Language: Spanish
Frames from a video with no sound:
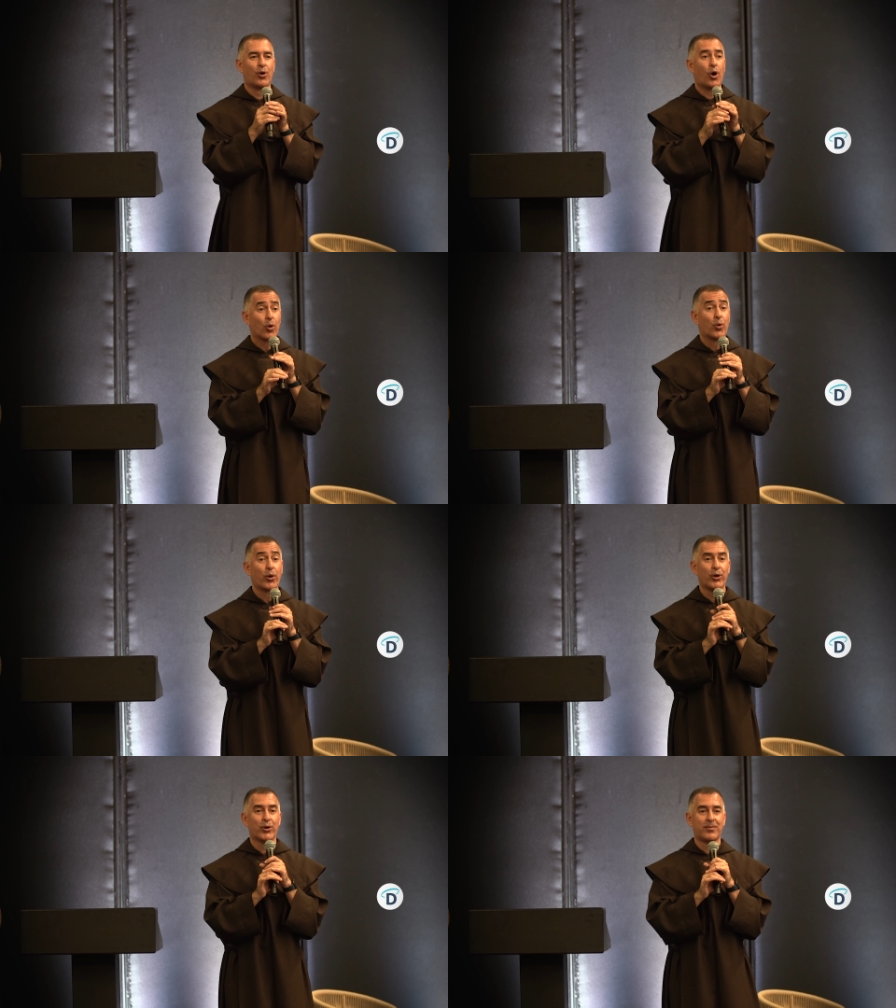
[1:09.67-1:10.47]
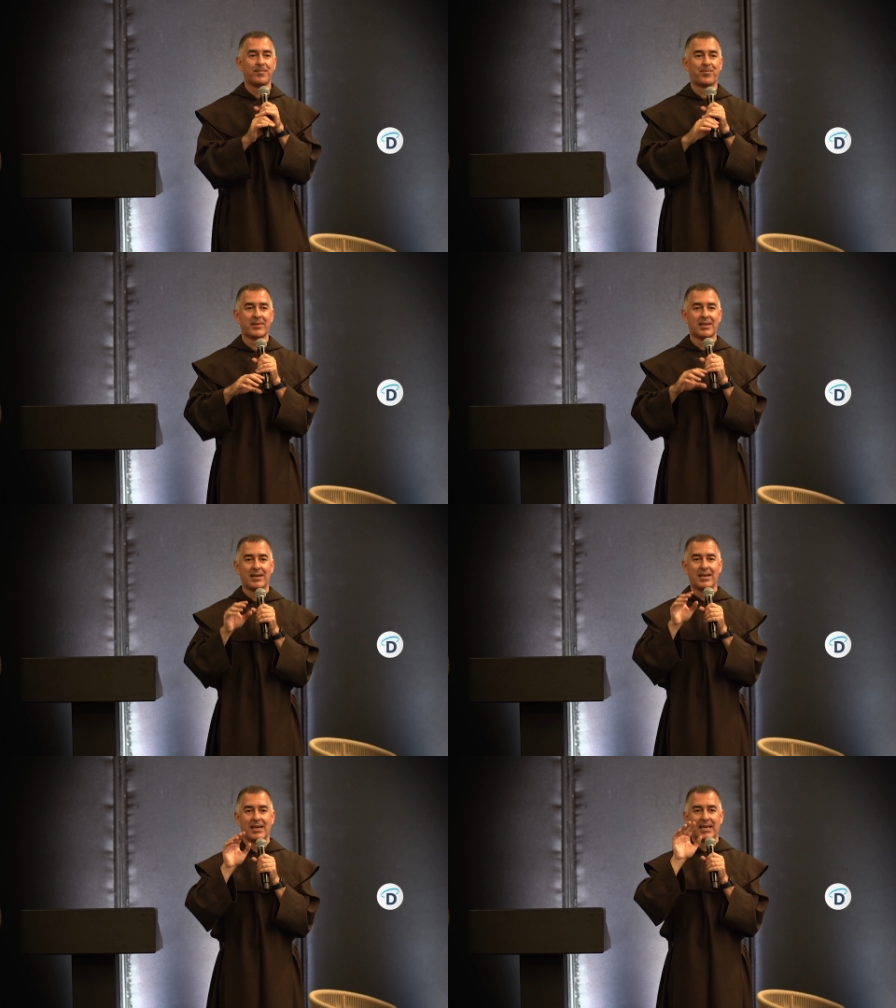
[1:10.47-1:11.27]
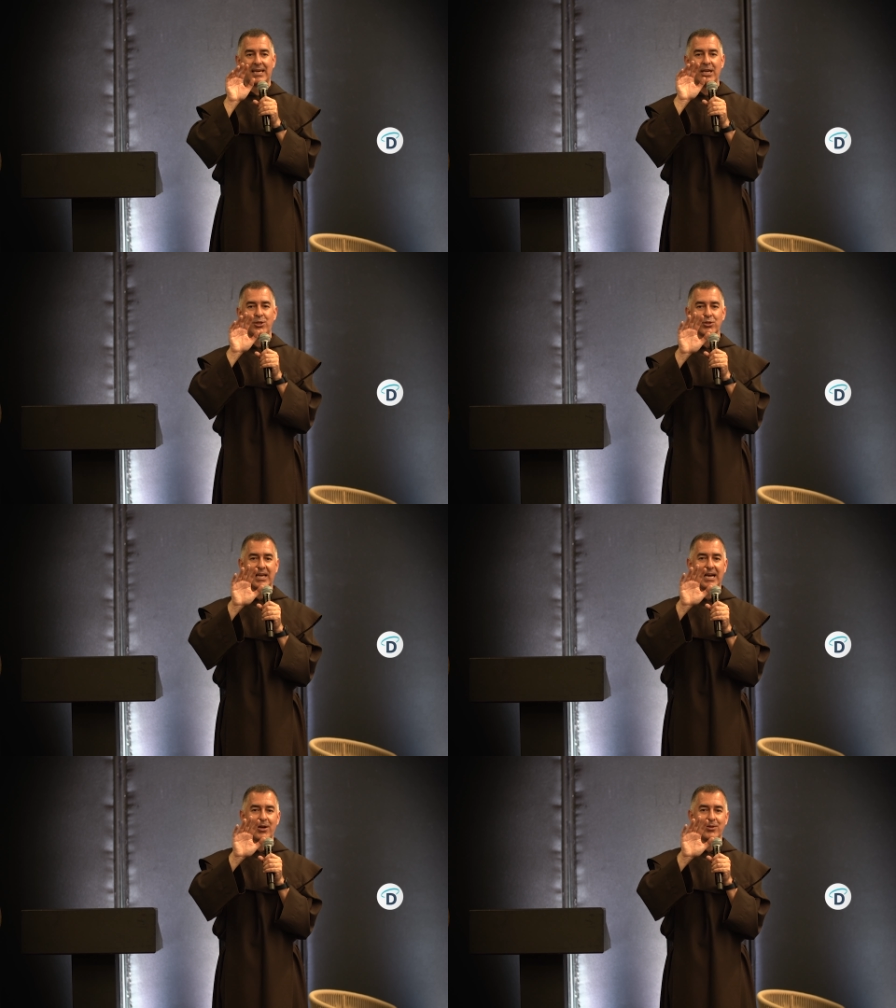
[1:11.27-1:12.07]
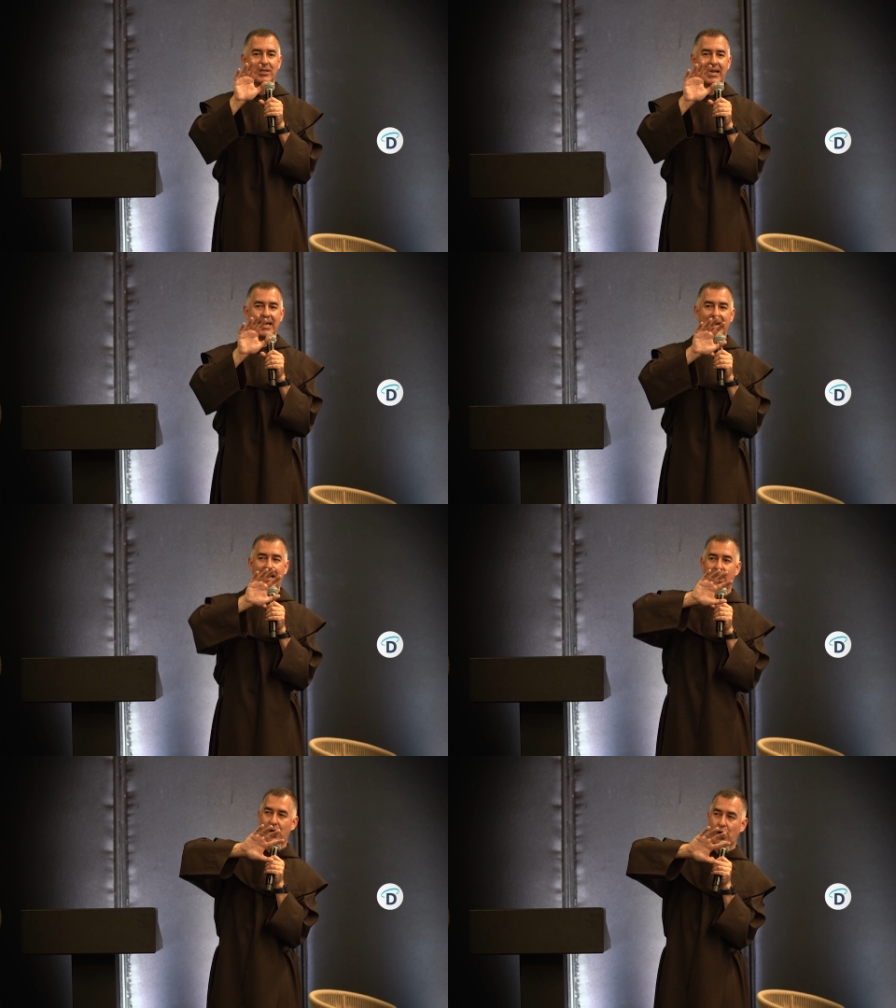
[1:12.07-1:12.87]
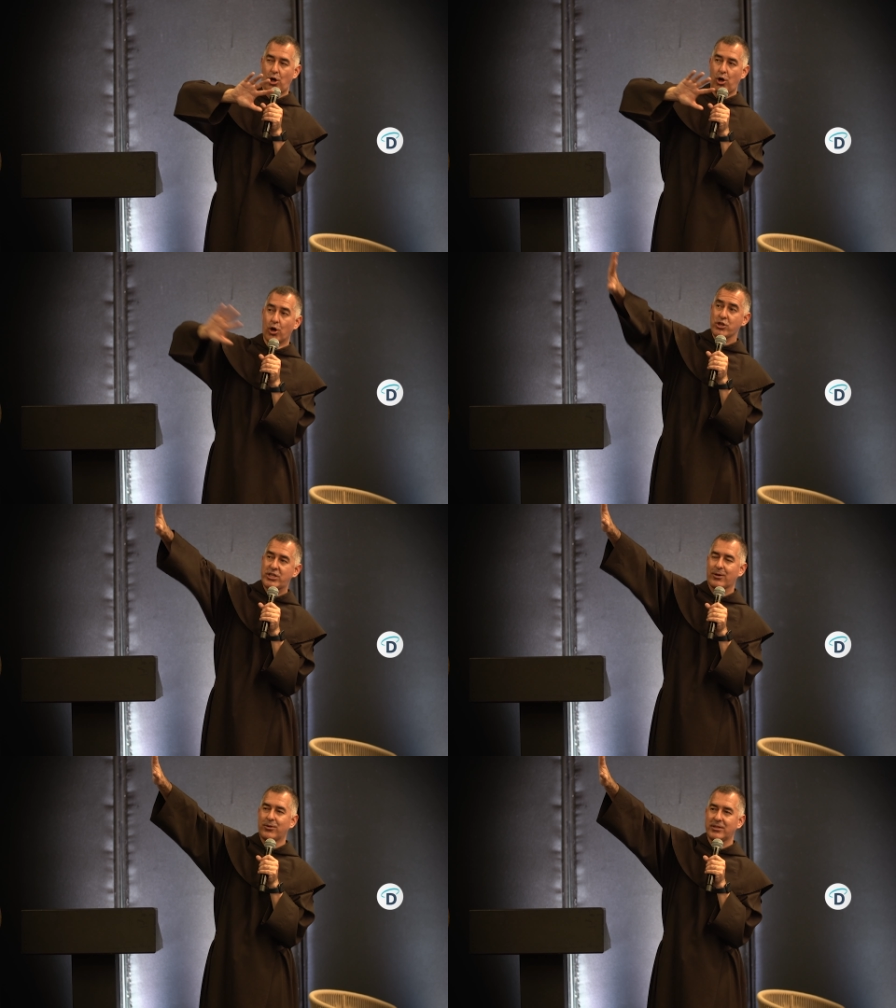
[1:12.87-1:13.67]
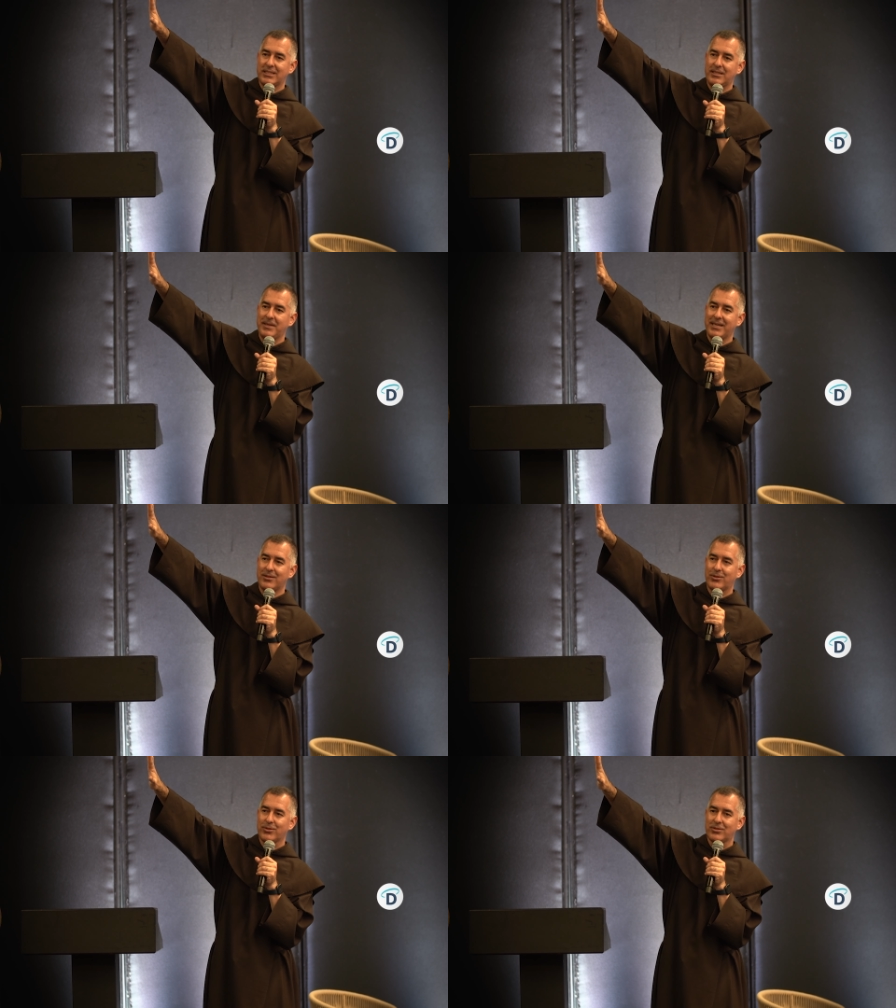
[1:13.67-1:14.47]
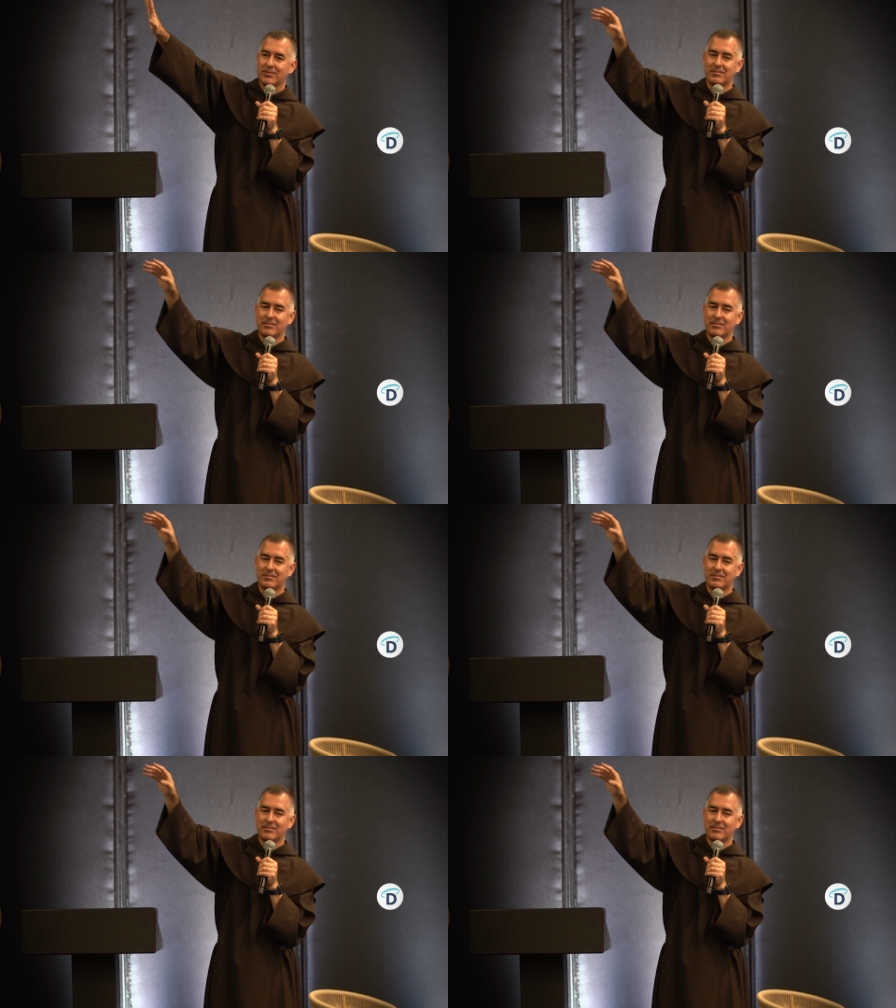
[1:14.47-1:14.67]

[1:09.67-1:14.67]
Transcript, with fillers: Ocurrió que ellos dejaron de leer los acontecimientos,